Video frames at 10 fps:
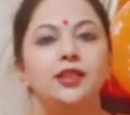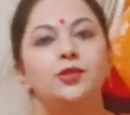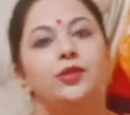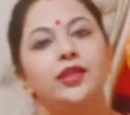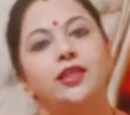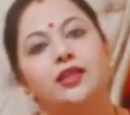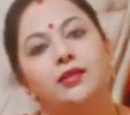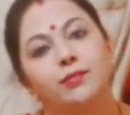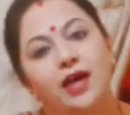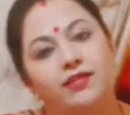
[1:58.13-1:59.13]
क्योंकि
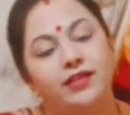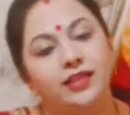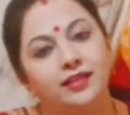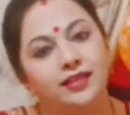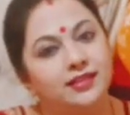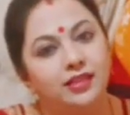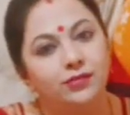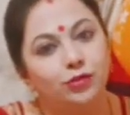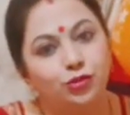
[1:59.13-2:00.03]
बारहवें घर का रिजल्ट वो